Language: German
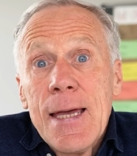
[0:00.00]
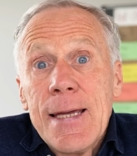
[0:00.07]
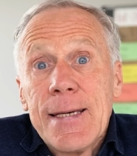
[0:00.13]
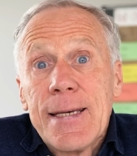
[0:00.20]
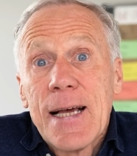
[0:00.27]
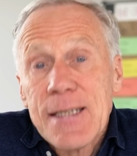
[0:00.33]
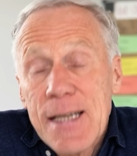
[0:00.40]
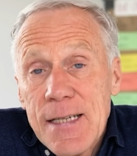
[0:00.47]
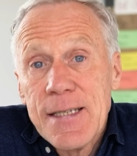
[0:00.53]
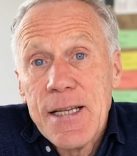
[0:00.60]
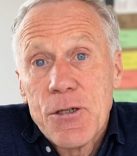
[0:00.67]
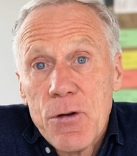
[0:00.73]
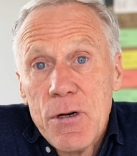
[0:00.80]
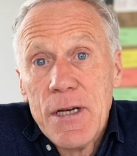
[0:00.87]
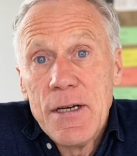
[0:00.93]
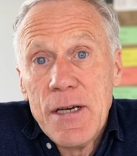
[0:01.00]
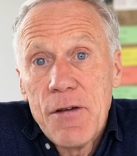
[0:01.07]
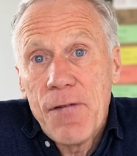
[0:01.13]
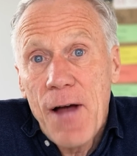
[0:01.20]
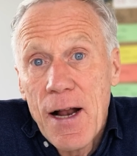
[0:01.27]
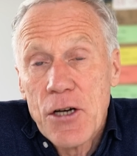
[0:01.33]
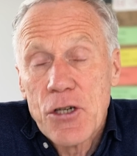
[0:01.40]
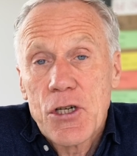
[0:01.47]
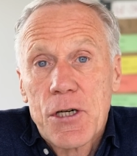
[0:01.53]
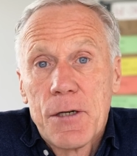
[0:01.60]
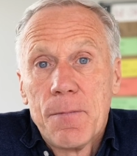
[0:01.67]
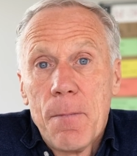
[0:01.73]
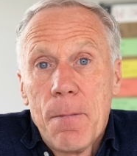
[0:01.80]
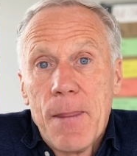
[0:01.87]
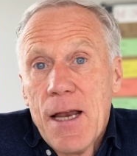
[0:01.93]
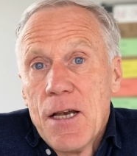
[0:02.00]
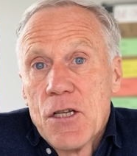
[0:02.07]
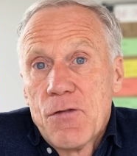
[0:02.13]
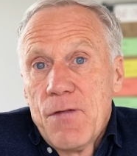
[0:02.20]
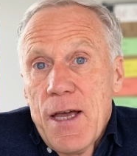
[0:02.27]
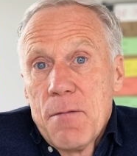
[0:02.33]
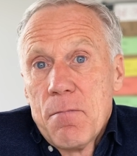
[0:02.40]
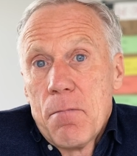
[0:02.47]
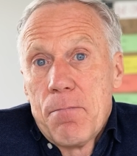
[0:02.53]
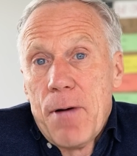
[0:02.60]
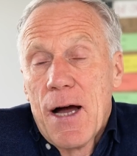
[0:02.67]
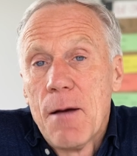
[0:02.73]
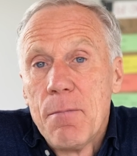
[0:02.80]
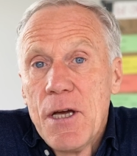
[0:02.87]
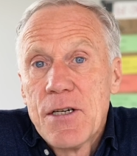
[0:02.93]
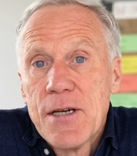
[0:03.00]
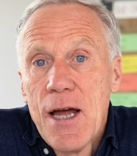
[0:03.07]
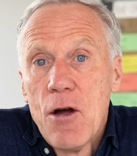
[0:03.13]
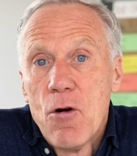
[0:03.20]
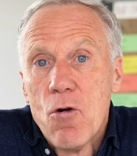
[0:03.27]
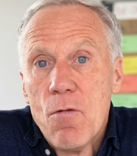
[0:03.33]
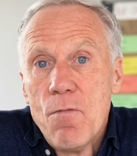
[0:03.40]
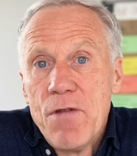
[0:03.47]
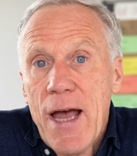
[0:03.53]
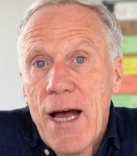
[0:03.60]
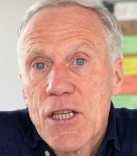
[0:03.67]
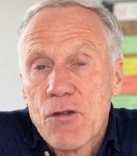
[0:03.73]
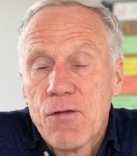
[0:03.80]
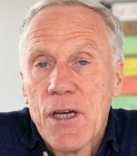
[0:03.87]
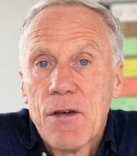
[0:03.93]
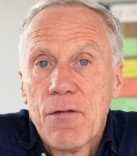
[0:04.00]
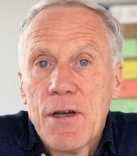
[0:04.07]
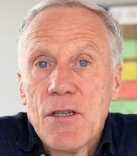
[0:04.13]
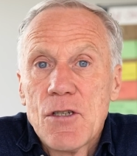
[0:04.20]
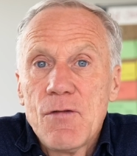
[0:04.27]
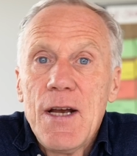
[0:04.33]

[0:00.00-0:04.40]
Das ist natürlich nicht falsch, denn es werden Parameter erhoben wie Herzfrequenz,